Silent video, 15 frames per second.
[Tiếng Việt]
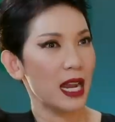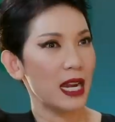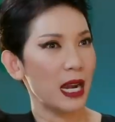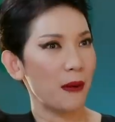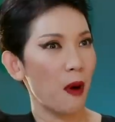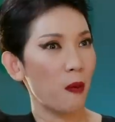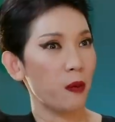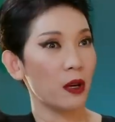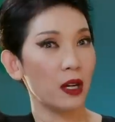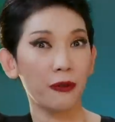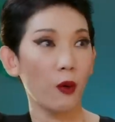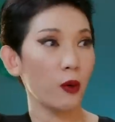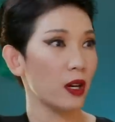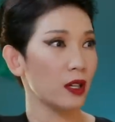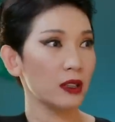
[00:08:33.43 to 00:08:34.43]
Đây là một người
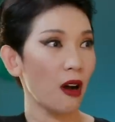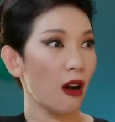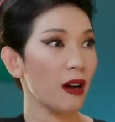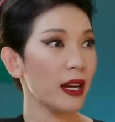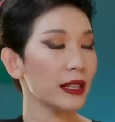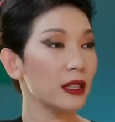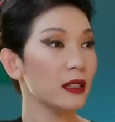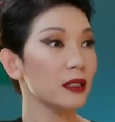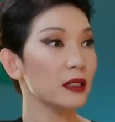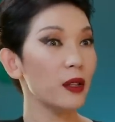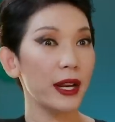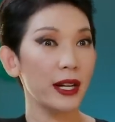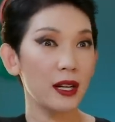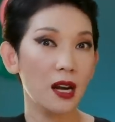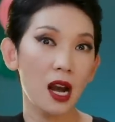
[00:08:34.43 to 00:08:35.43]
phụ nữ có cái tư
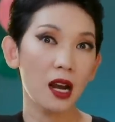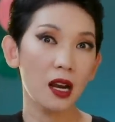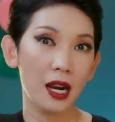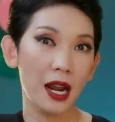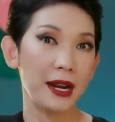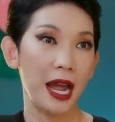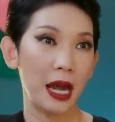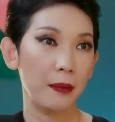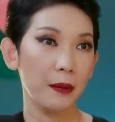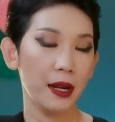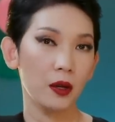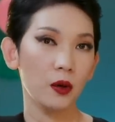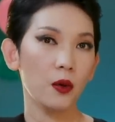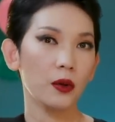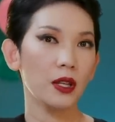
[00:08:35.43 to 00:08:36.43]
duy rất là đặc
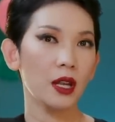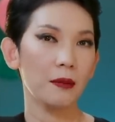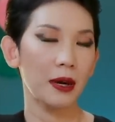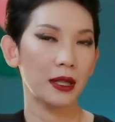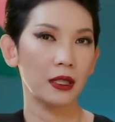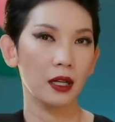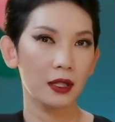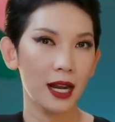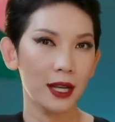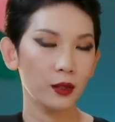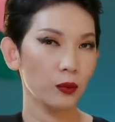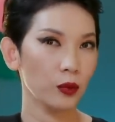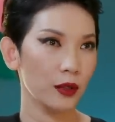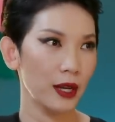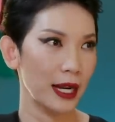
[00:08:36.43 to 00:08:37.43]
biệt luôn, nhưng mà thật ra
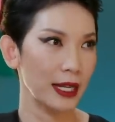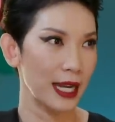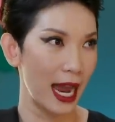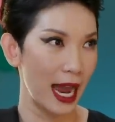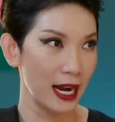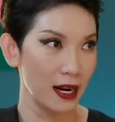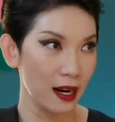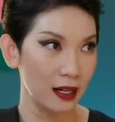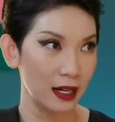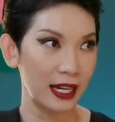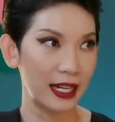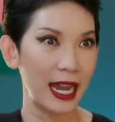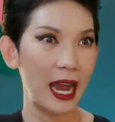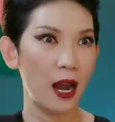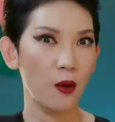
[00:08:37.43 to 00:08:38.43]
chúng tôi đánh giá rất là
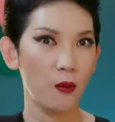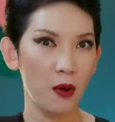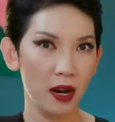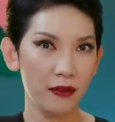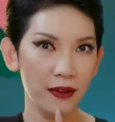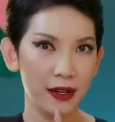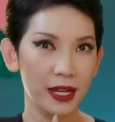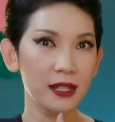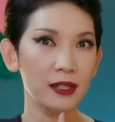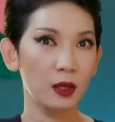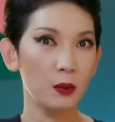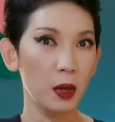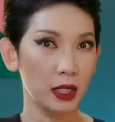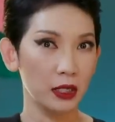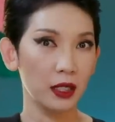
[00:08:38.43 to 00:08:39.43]
cao bởi vì cái
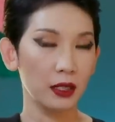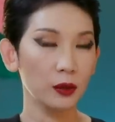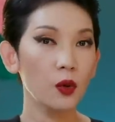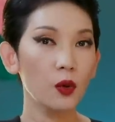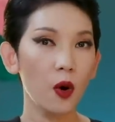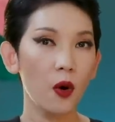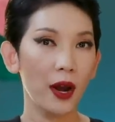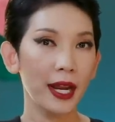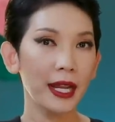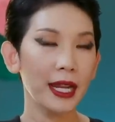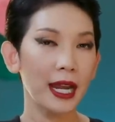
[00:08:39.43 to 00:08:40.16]
sự bình tĩnh của cô ấy